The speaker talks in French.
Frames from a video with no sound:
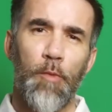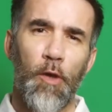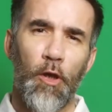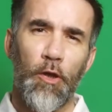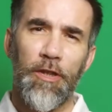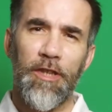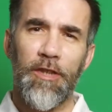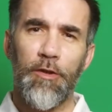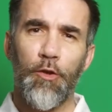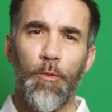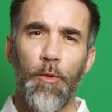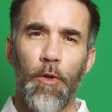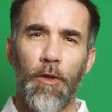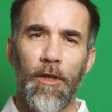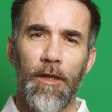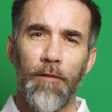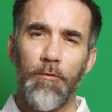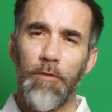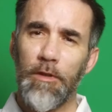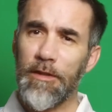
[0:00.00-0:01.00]
de birdie, de
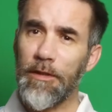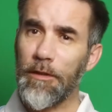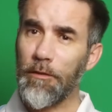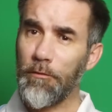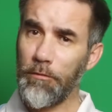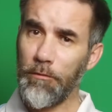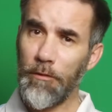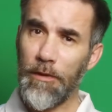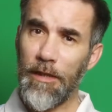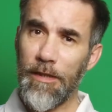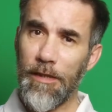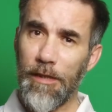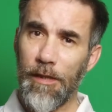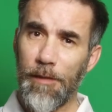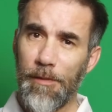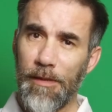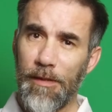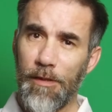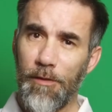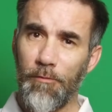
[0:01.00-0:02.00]
bogey, voici toutes
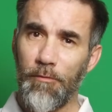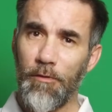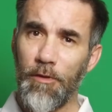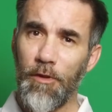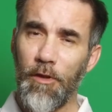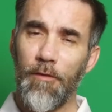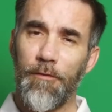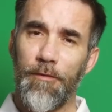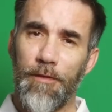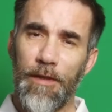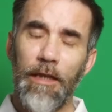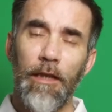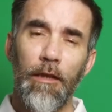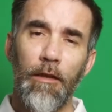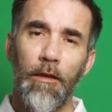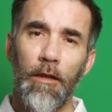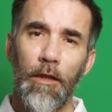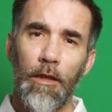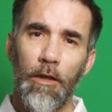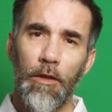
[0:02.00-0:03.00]
les expressions
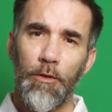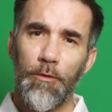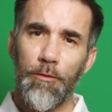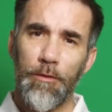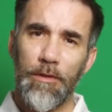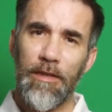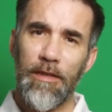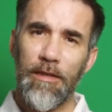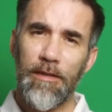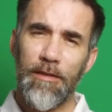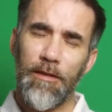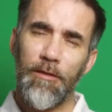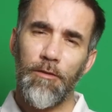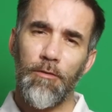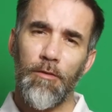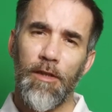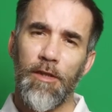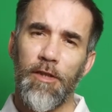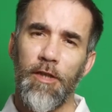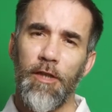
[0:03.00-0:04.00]
golfiques
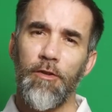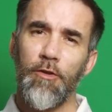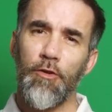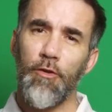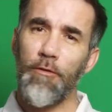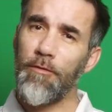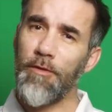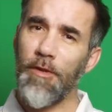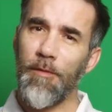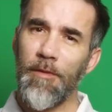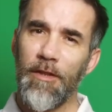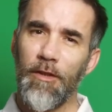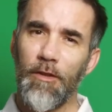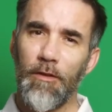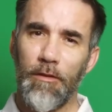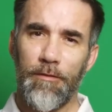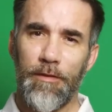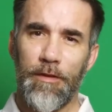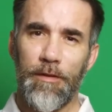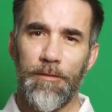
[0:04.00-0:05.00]
utilisées sur la chaîne Je vous
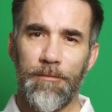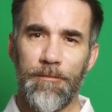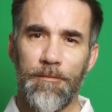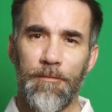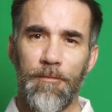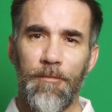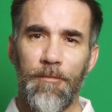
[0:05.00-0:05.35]
emmène golfer.